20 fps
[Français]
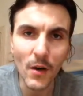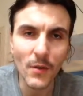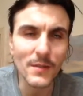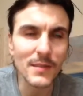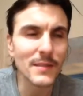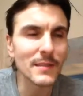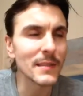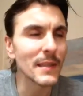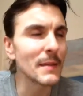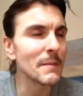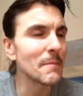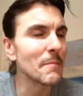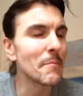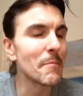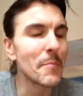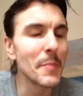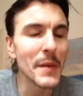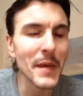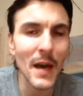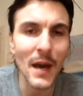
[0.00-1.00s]
on s'est
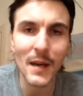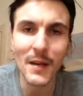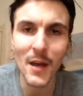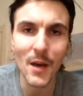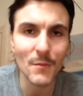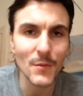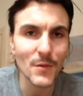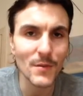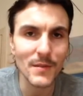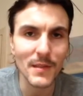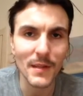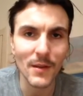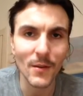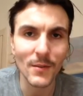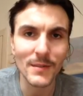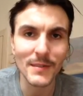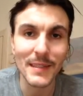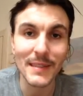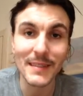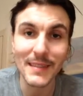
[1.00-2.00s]
bien amusé,
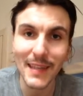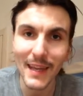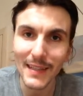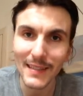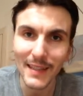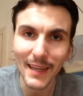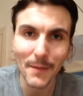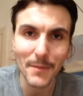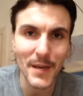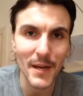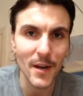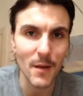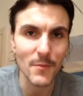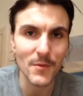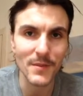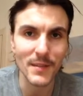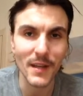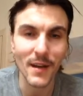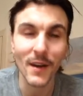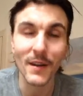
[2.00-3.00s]
on s'est très très bien amusé.